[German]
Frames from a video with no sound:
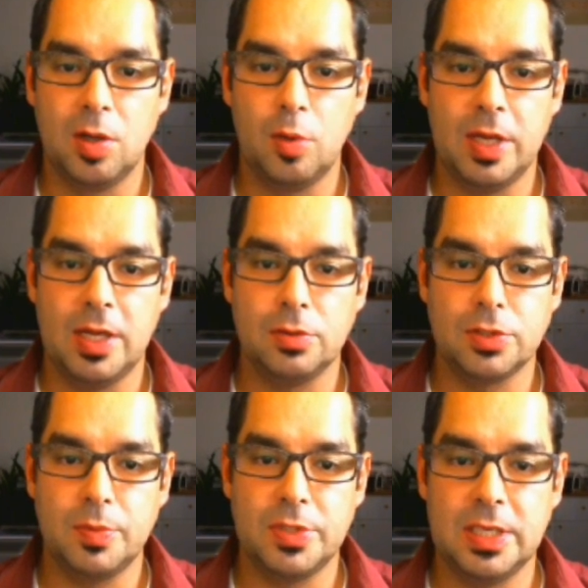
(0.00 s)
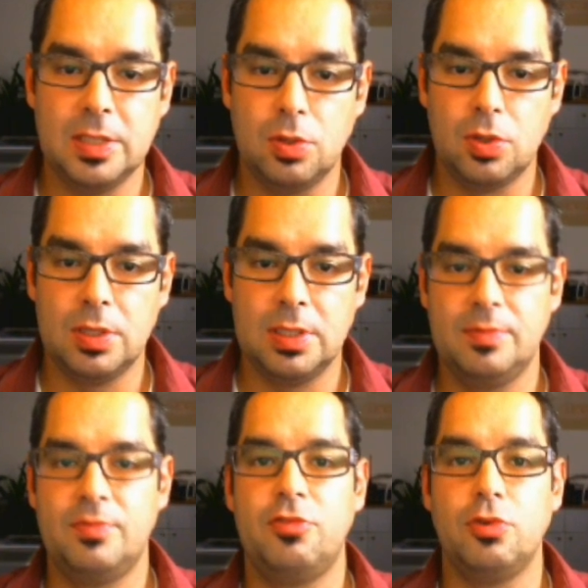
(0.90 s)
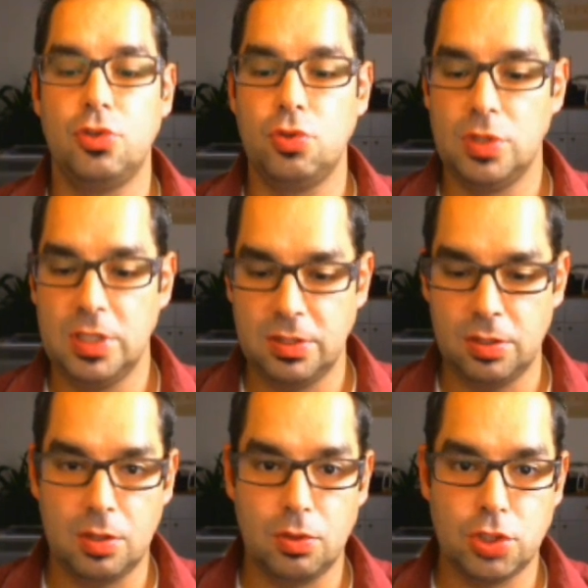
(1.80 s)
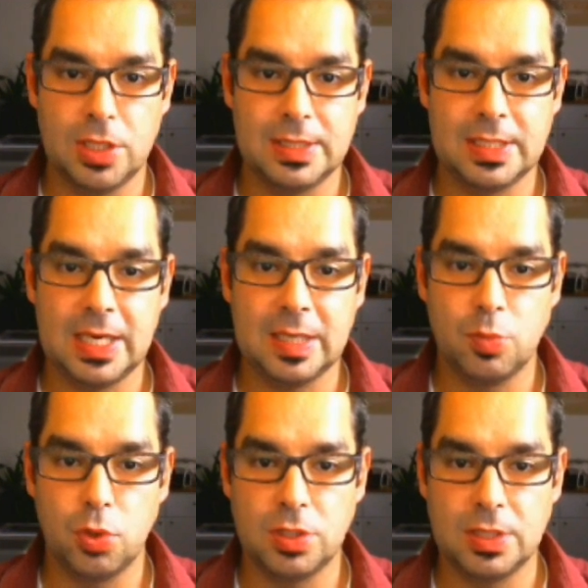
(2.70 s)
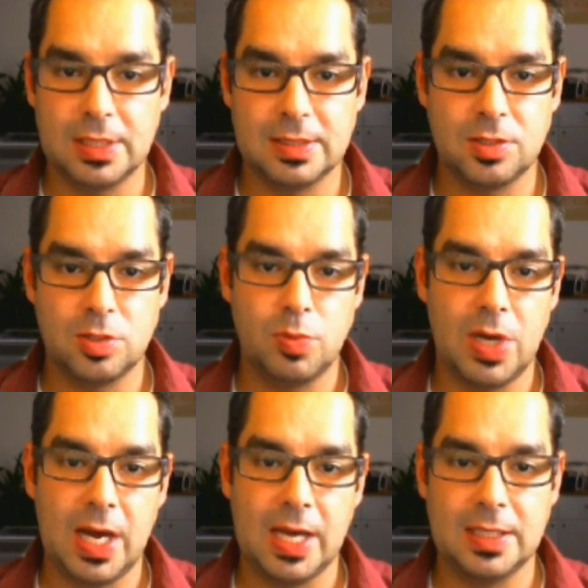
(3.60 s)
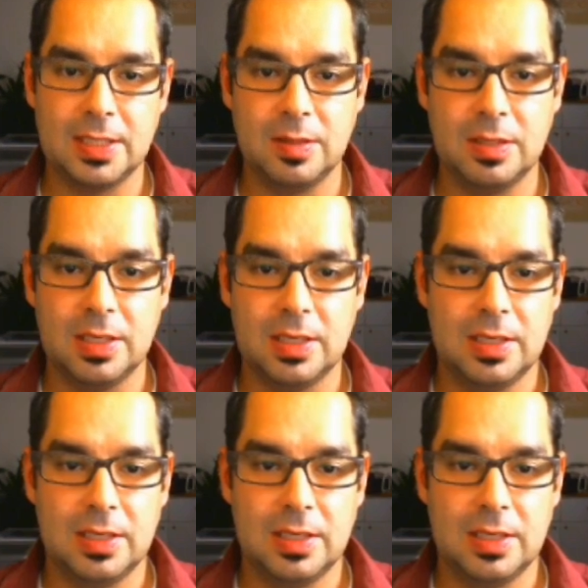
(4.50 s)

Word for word: Darüber hinaus gibt es hier noch äh, Funktionen, die ich euch auch noch schnell zeigen möchte. Das ist zum einen die,